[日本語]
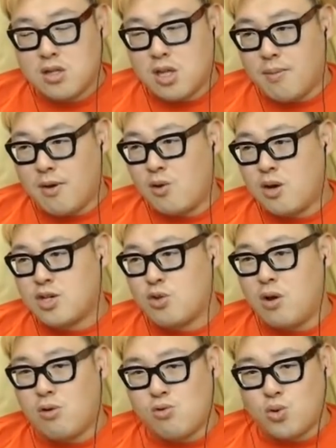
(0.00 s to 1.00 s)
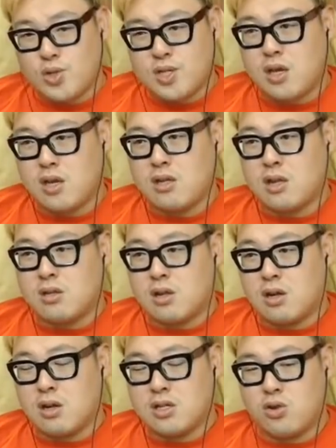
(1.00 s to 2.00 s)
タバコが1箱5000円だっ
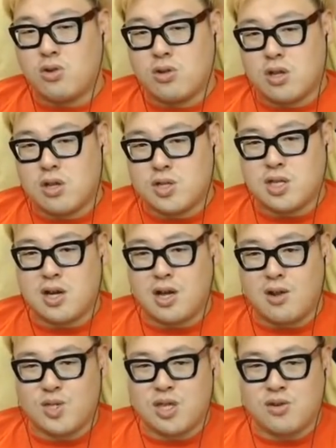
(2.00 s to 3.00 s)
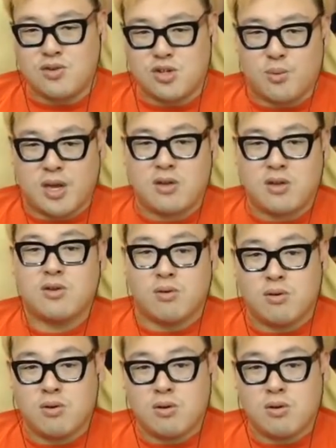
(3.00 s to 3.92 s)
たら、外で吸い殻を捨てる人も減るよ。